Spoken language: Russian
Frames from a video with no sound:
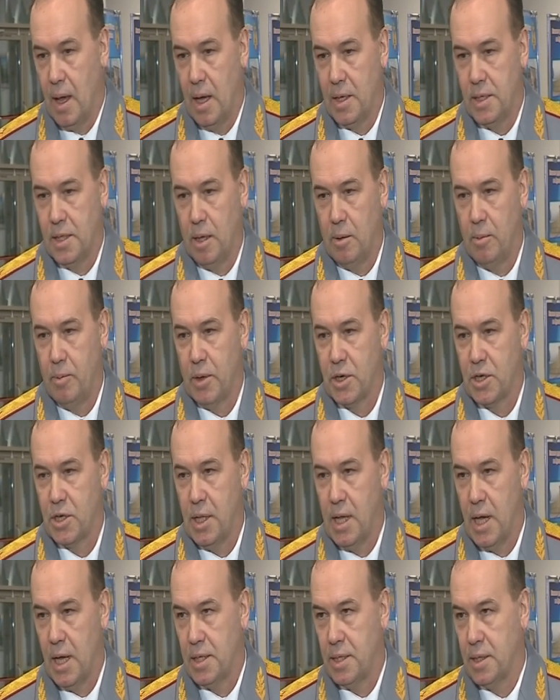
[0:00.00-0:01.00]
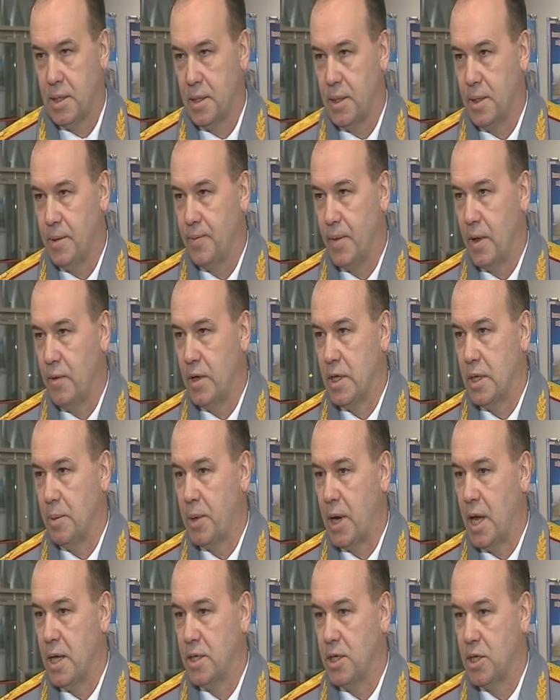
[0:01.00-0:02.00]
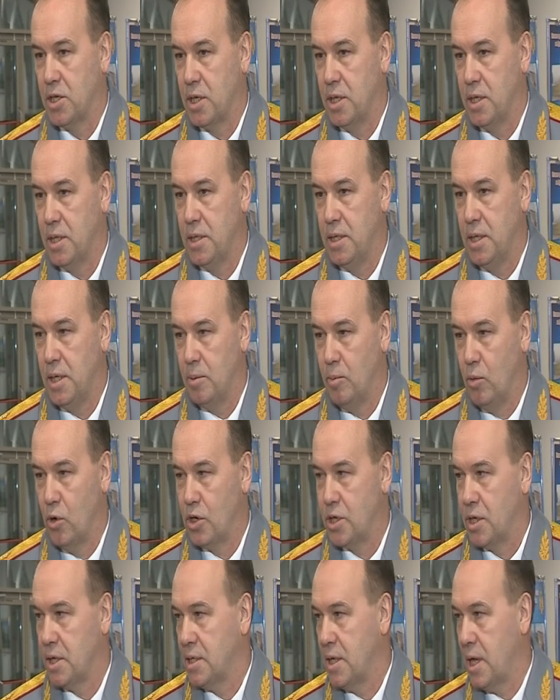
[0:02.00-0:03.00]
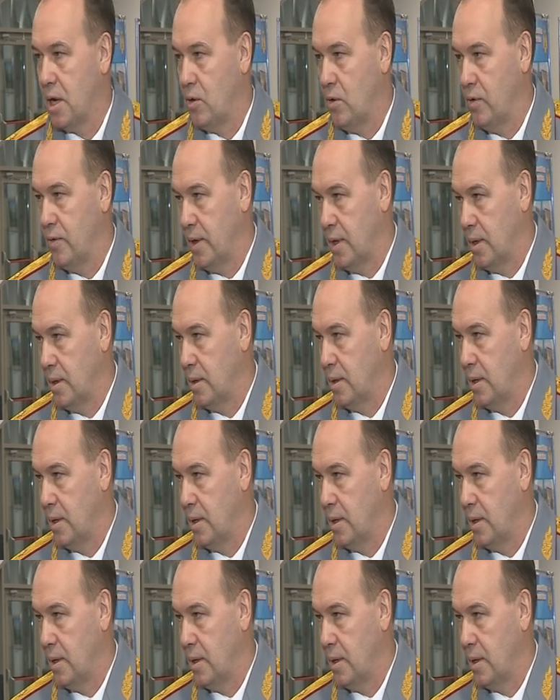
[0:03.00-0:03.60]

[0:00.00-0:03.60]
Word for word: Хотел пожелать в эти праздничные дни больше здоровья,